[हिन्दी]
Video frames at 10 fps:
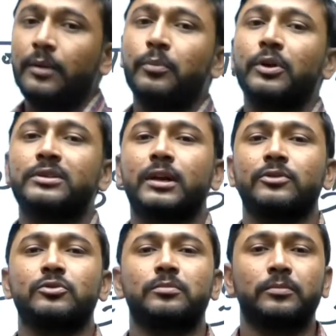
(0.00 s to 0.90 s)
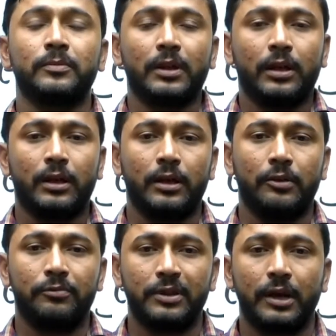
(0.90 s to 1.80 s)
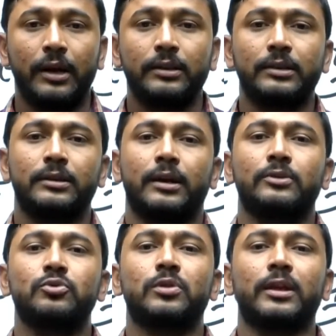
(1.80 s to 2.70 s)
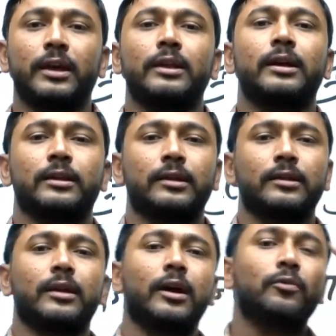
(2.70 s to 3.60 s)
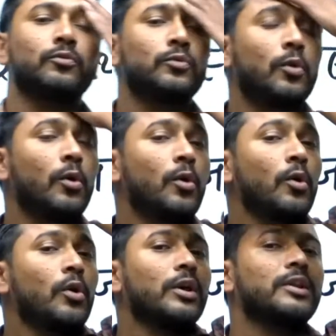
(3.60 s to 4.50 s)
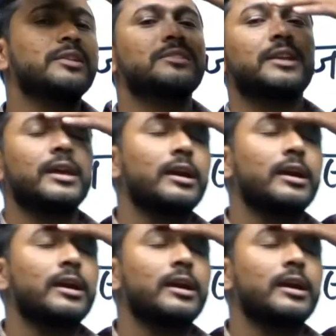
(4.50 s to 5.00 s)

पुलिस का जो विद्यार्थी था जो तैयारी करता था वो रीजनिंग